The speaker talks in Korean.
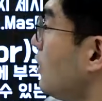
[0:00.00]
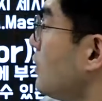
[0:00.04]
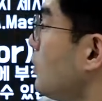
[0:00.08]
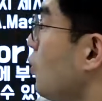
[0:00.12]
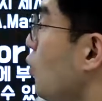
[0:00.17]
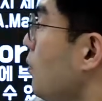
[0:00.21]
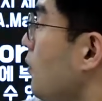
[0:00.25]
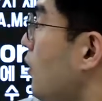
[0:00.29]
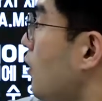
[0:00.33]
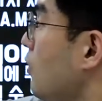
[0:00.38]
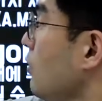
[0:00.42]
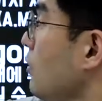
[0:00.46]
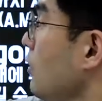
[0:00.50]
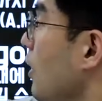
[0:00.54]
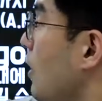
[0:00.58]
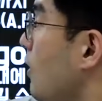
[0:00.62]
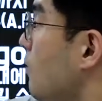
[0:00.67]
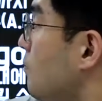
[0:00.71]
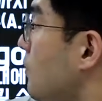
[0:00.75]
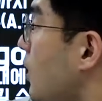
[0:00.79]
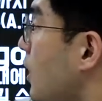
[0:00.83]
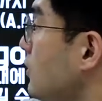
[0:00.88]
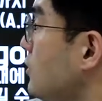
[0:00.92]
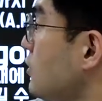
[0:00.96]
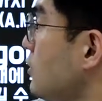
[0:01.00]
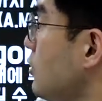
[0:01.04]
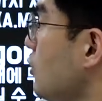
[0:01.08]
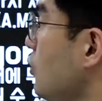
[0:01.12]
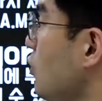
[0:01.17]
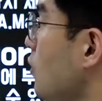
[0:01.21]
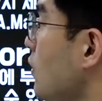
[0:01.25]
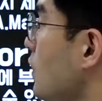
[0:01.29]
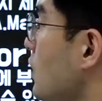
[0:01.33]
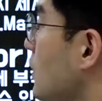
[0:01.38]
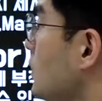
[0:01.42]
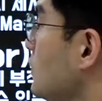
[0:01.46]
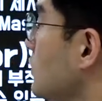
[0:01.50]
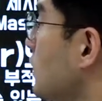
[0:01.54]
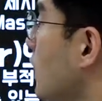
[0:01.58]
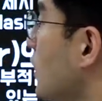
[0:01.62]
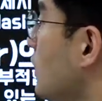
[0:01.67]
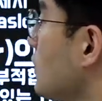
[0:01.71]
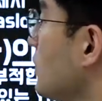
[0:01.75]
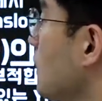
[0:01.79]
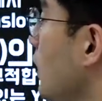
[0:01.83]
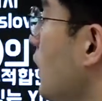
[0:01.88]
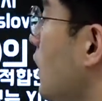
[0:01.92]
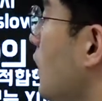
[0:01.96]
5번 메슬로우라는
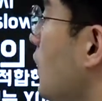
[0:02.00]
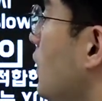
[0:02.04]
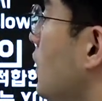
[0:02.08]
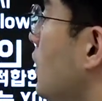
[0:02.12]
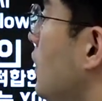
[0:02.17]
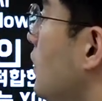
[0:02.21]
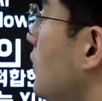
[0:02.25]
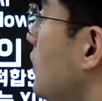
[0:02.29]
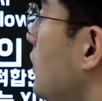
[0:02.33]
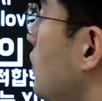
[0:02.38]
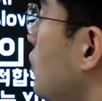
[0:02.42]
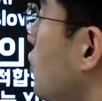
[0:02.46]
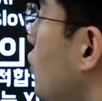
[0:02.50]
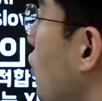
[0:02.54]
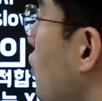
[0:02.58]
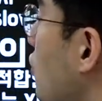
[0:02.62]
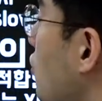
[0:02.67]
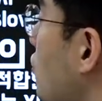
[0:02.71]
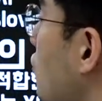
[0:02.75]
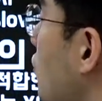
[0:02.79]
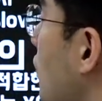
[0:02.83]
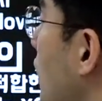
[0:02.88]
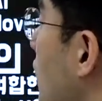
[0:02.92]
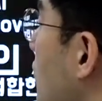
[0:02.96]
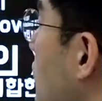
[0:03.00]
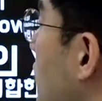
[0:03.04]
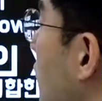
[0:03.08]
다르게 욕구의